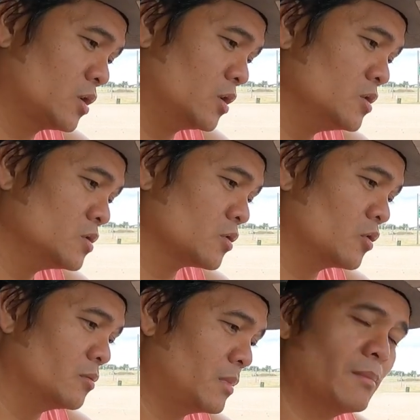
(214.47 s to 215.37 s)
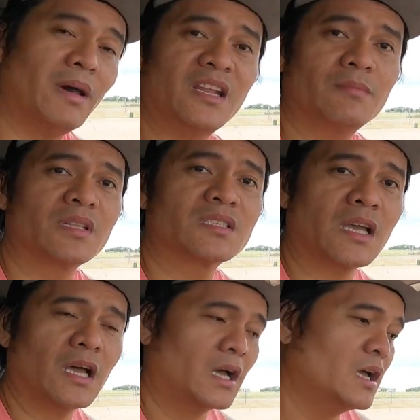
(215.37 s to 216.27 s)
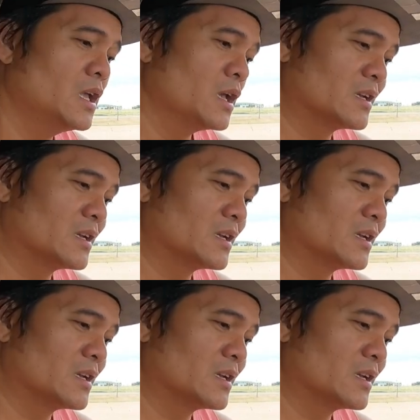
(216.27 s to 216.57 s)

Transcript: ko kung may mali man sa